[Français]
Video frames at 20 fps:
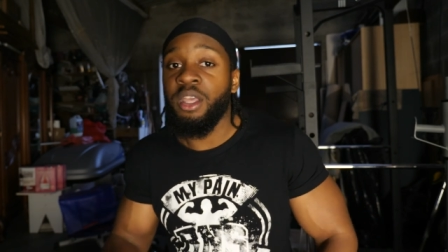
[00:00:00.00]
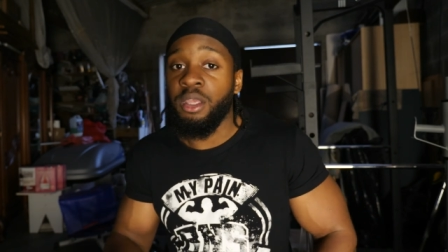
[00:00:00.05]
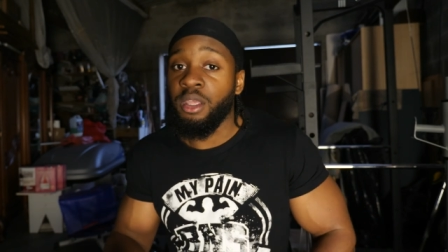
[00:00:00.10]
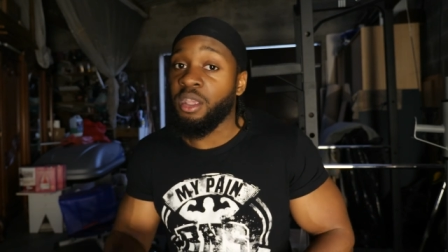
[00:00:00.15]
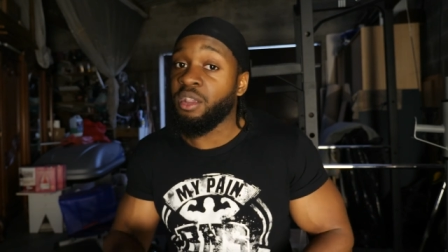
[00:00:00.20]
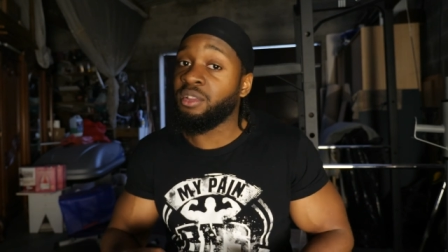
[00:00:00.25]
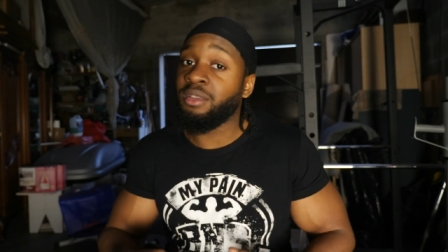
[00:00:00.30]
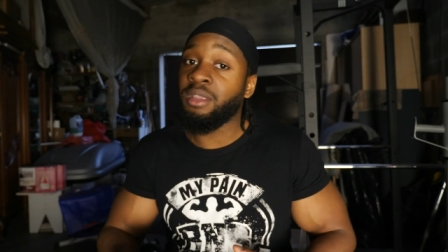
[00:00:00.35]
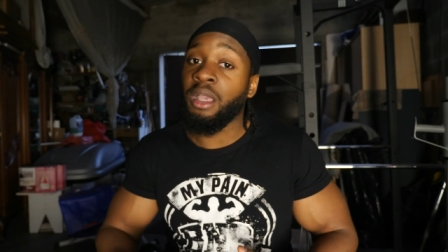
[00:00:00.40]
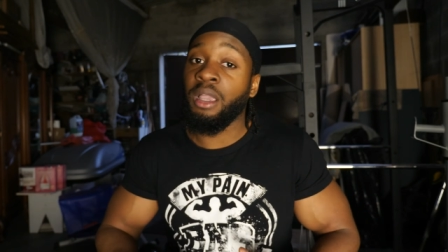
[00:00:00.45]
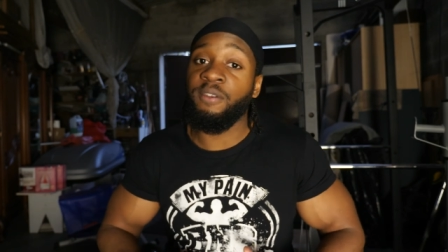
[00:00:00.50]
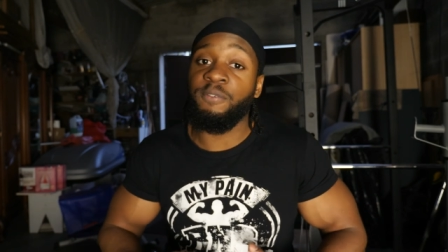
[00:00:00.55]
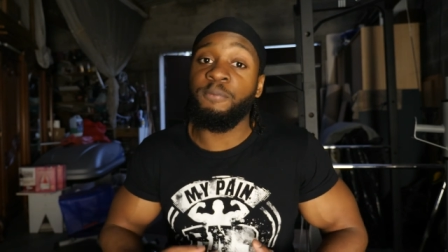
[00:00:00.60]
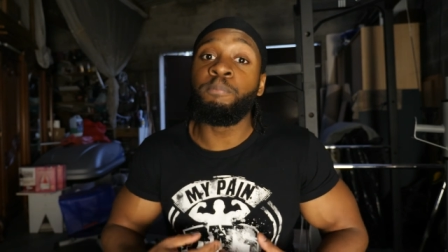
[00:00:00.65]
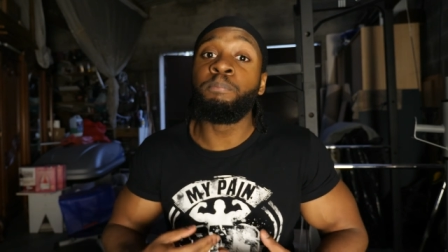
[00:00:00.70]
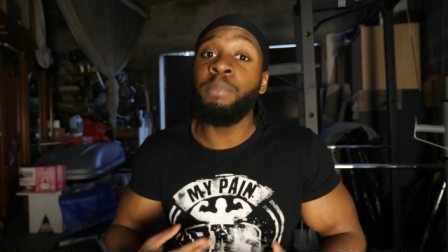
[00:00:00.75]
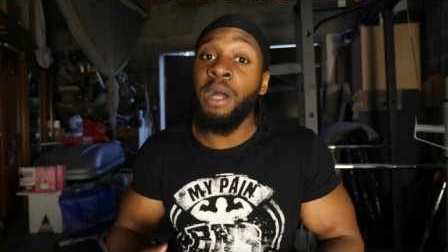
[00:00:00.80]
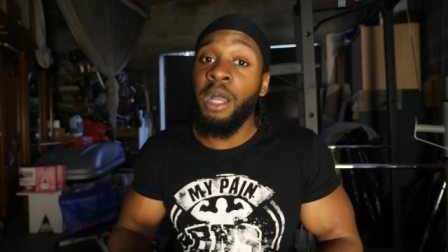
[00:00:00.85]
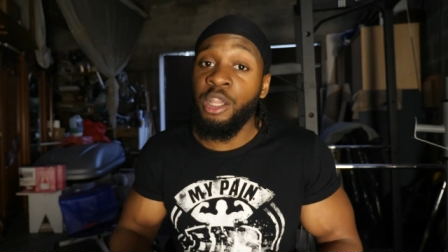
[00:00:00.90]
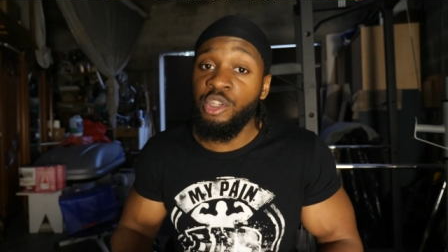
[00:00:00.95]
Et si tu n'arrives
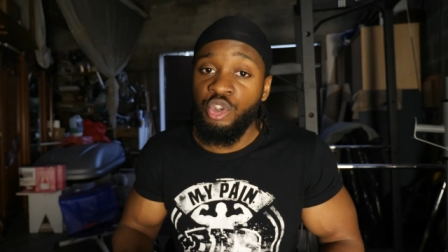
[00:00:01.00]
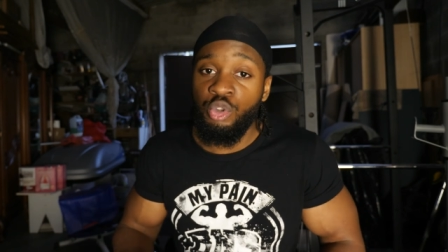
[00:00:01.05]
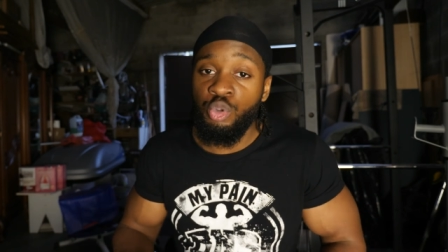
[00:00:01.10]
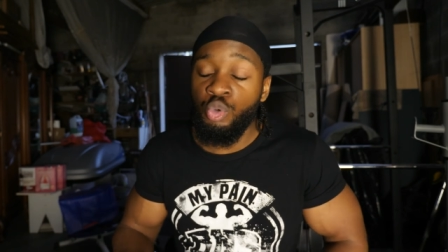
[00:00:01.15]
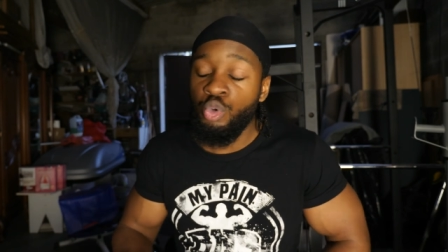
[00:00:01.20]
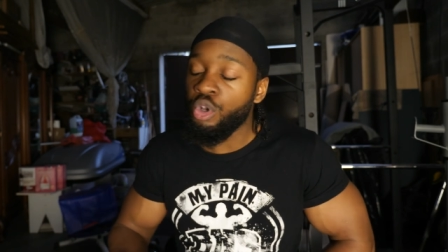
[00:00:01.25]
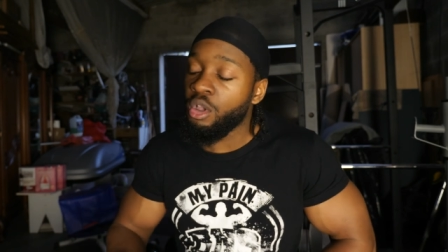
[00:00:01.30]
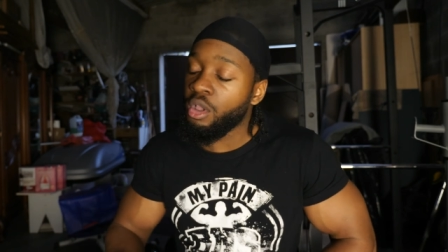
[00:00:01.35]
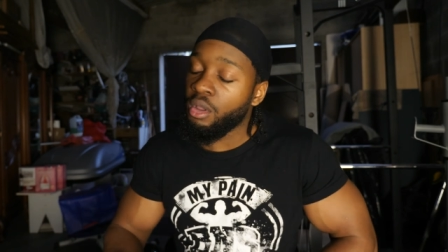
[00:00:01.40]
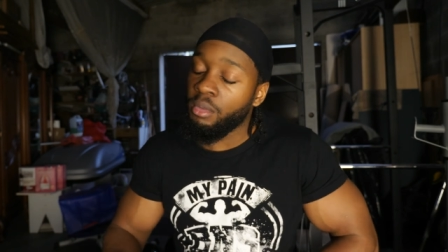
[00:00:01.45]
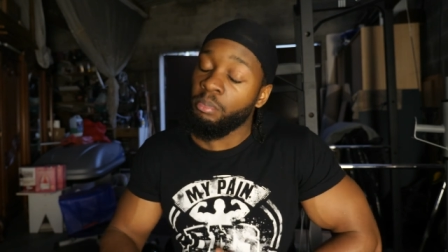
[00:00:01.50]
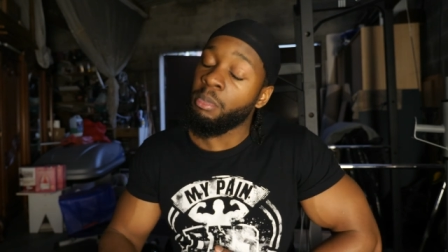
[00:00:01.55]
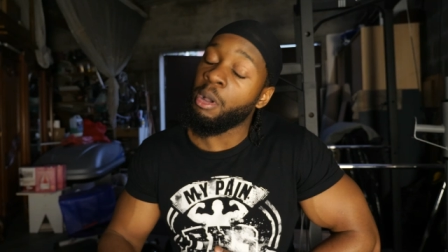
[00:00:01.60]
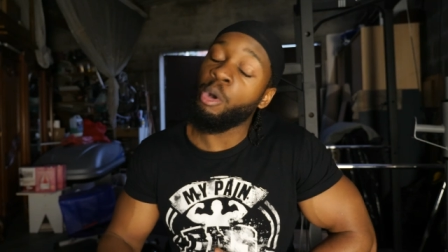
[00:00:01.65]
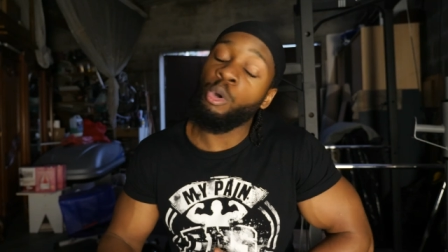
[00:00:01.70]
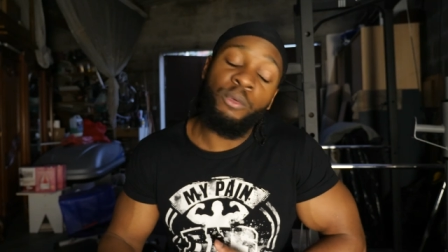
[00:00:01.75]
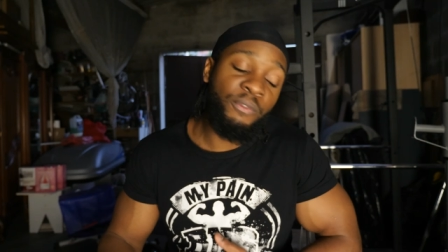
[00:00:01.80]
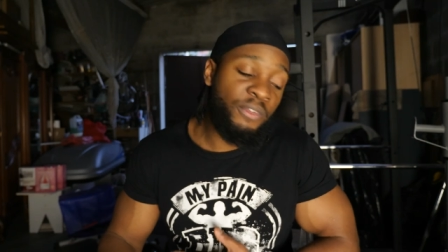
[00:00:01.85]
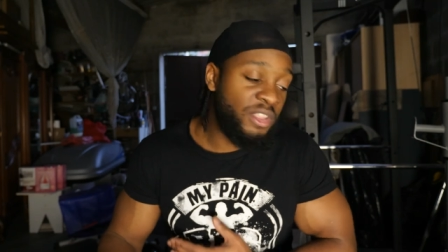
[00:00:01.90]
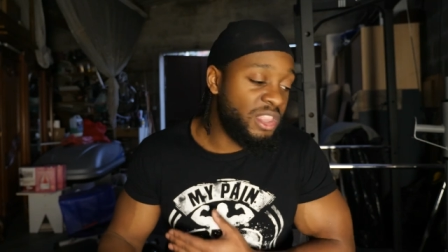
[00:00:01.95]
pas à genoux, bah
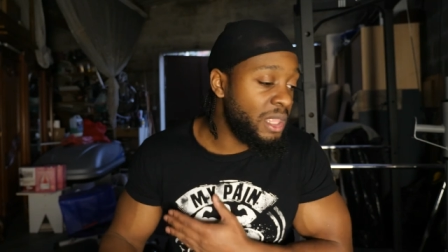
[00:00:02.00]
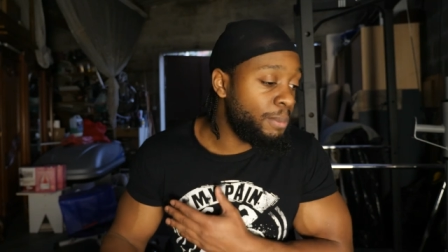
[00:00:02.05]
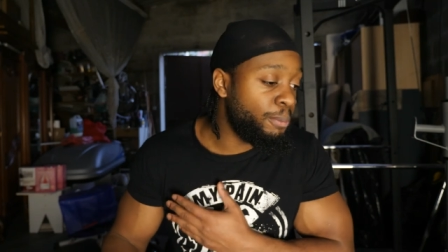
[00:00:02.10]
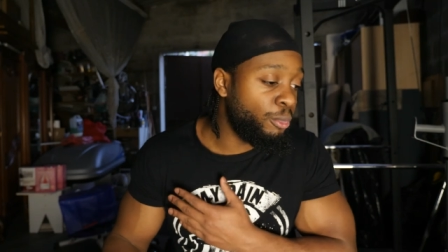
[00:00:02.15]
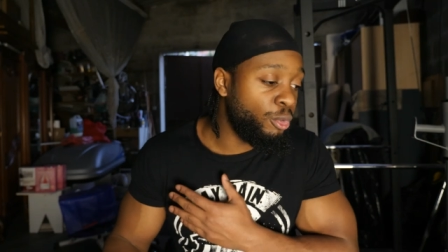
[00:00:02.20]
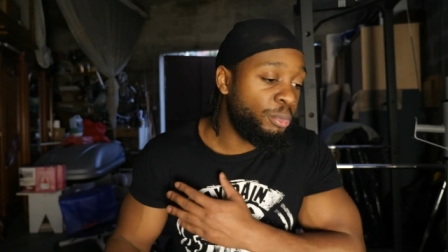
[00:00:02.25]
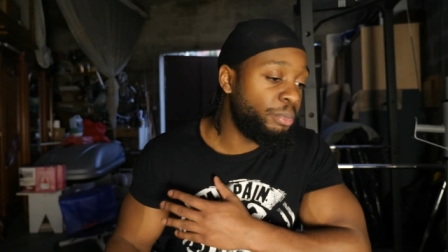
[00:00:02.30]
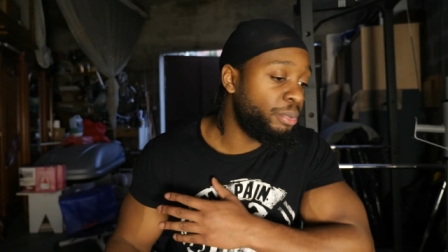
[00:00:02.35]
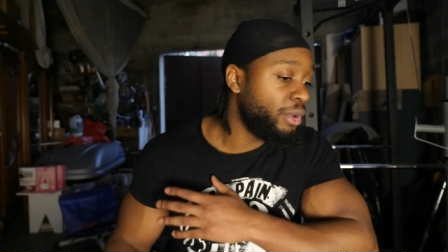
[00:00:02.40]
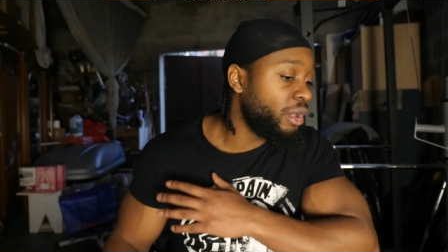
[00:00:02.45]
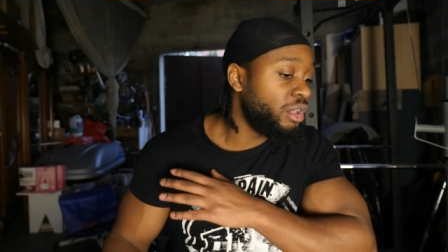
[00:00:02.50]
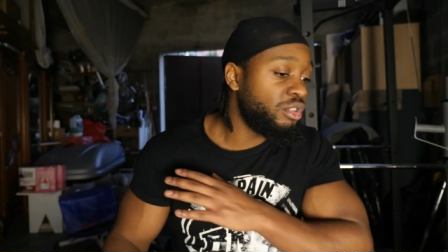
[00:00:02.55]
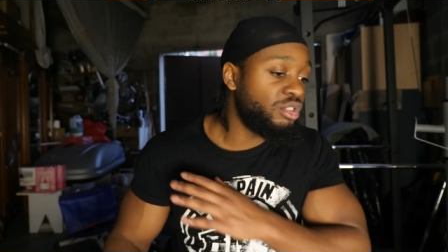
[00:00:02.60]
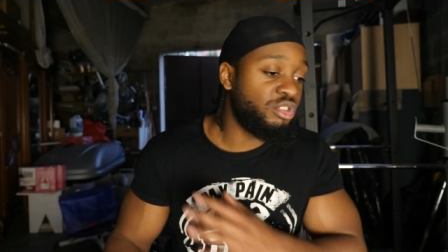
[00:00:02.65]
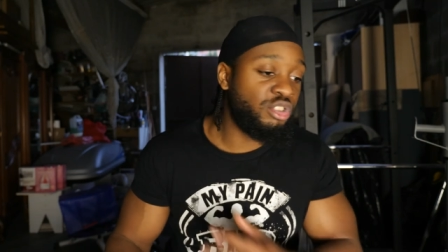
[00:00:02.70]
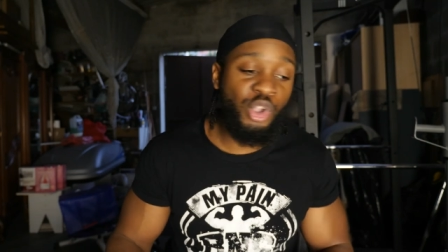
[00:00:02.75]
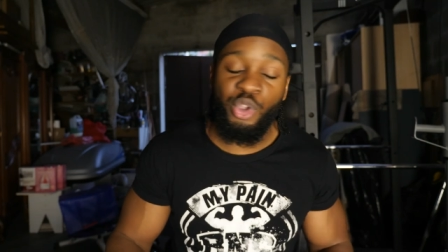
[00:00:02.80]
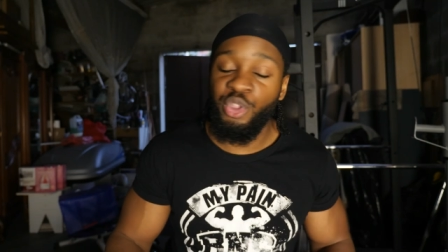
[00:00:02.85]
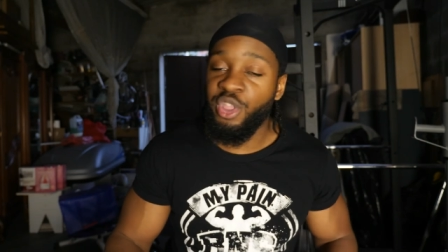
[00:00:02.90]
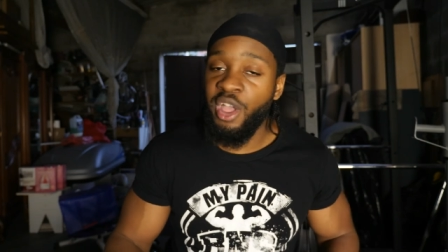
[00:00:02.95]
refais des pompes
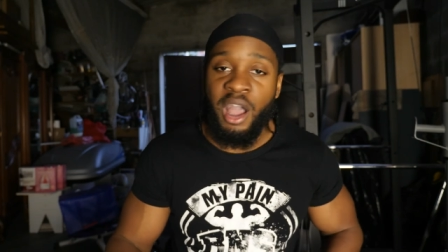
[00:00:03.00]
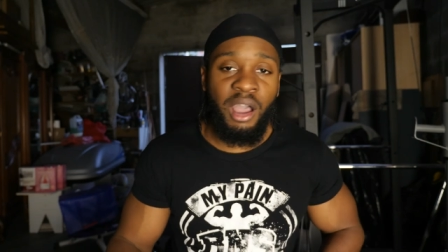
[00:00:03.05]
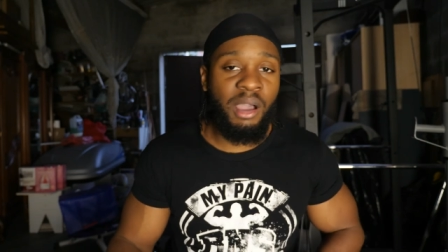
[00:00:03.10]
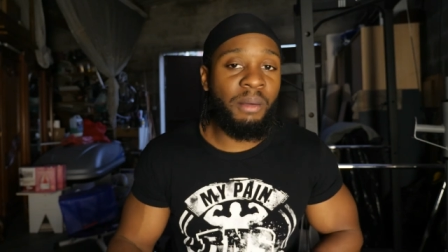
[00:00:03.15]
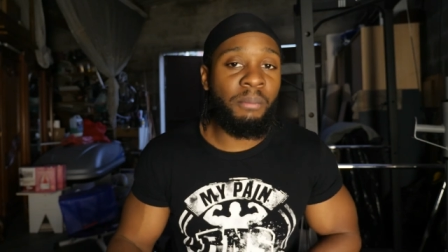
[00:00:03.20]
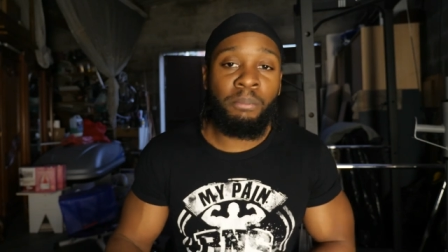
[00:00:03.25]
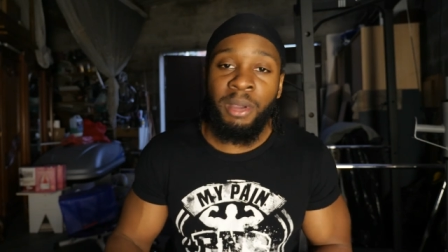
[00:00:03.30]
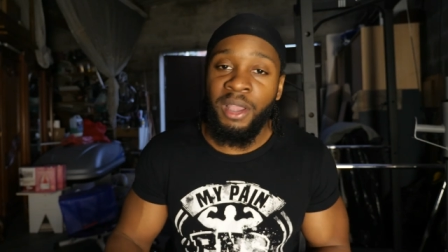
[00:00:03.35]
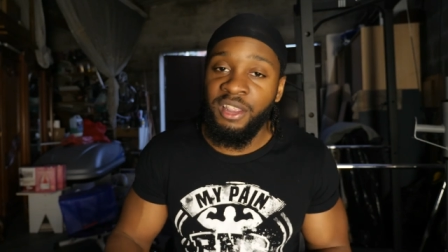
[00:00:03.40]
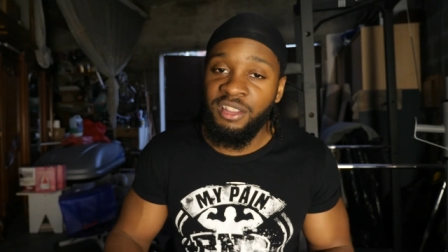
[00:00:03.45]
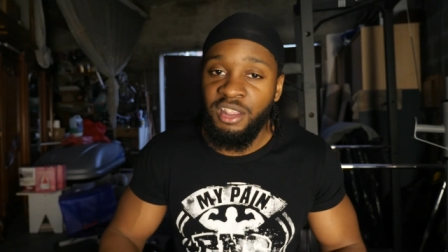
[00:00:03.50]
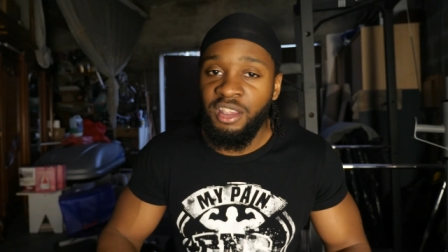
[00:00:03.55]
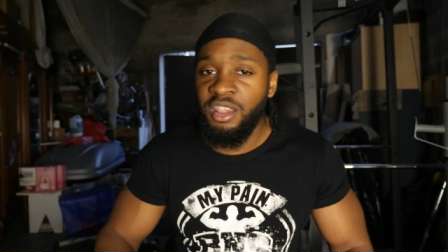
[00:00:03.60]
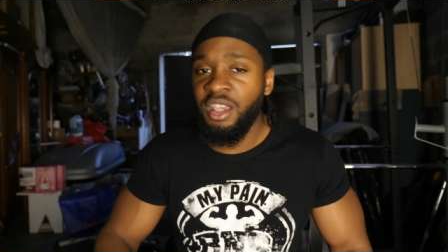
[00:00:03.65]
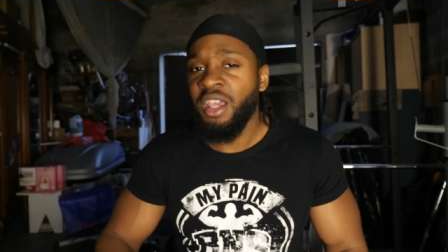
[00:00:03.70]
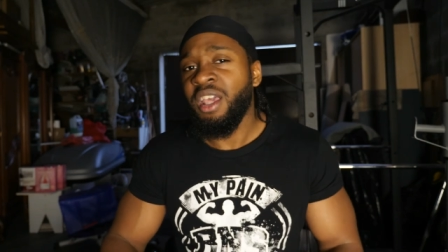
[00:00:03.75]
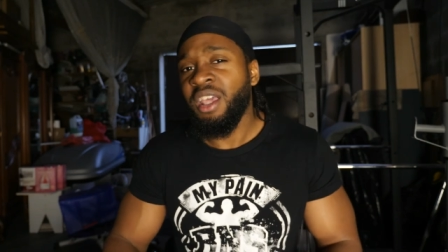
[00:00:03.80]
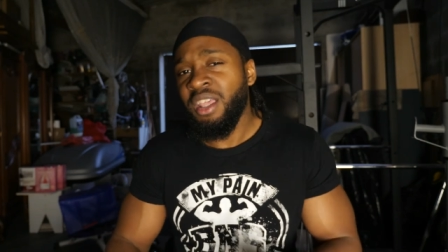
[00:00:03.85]
standard, basiques